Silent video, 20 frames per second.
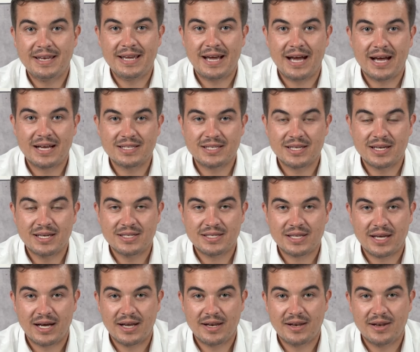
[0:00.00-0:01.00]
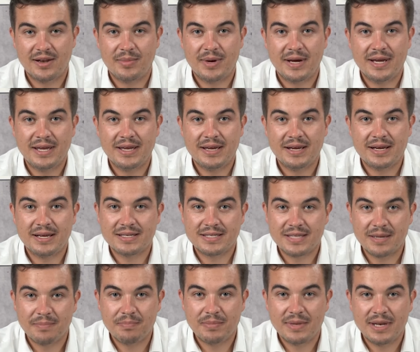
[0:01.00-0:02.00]
die AXA ist gerade dabei, ihren
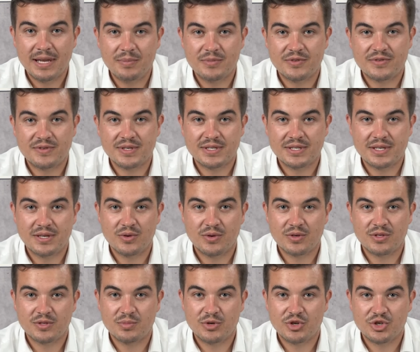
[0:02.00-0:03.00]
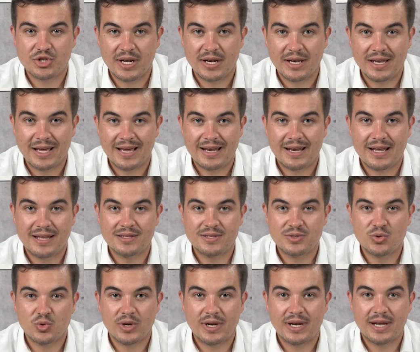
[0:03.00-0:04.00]
gesamten Lebensversicherungsbestand an ein
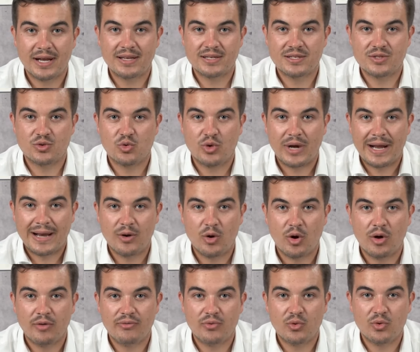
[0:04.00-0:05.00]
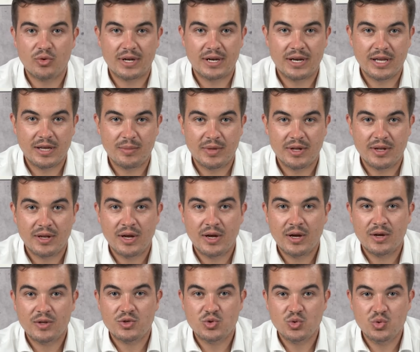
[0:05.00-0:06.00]
sogenanntes Run-off-Unternehmen
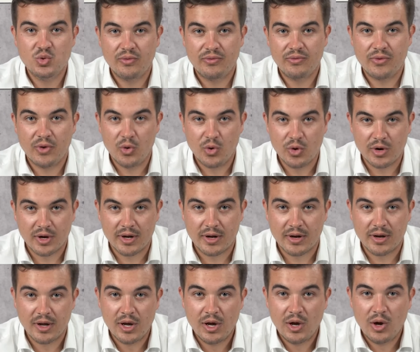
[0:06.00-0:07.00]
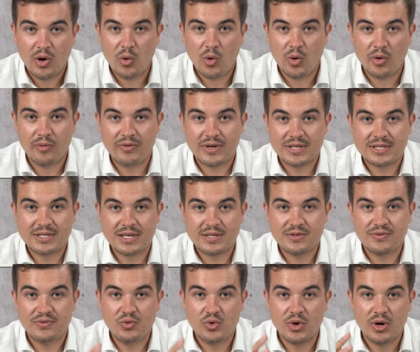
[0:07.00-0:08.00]
zu verhökern. Und was das
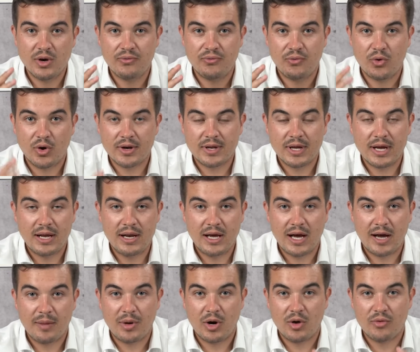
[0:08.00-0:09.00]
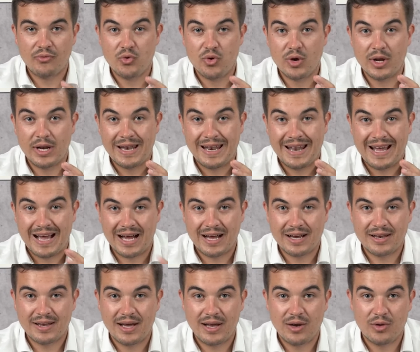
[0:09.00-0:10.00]
für Vorteile, aber auch für
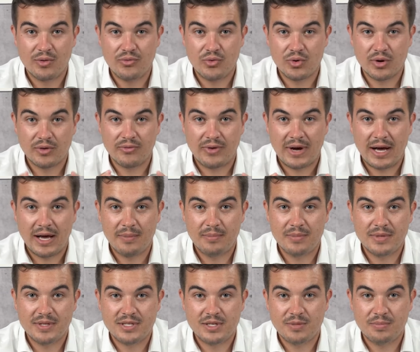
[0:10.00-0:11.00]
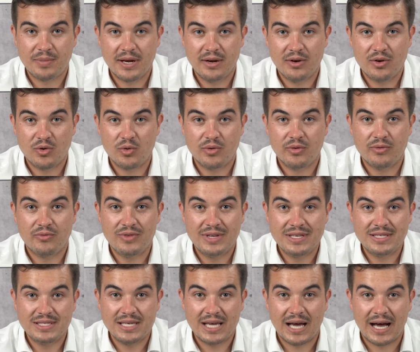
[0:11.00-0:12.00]
Nachteile und für Gefahren mit sich bringt und wie
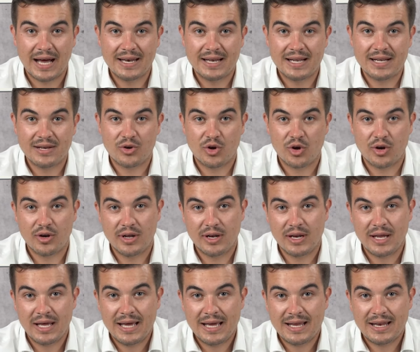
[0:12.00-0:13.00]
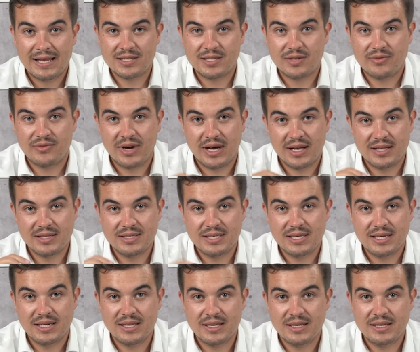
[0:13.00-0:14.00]
Sie handeln können, das erfahren Sie
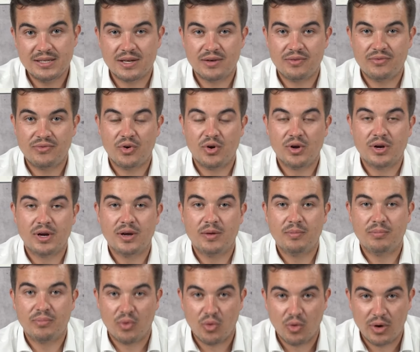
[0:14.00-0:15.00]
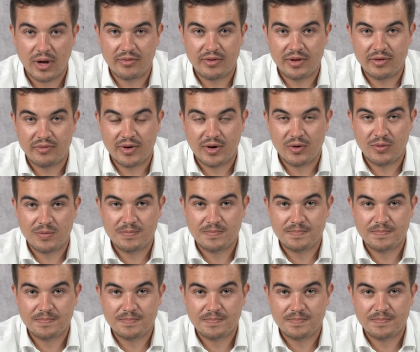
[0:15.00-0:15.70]
in dieser Folge ProLife TV.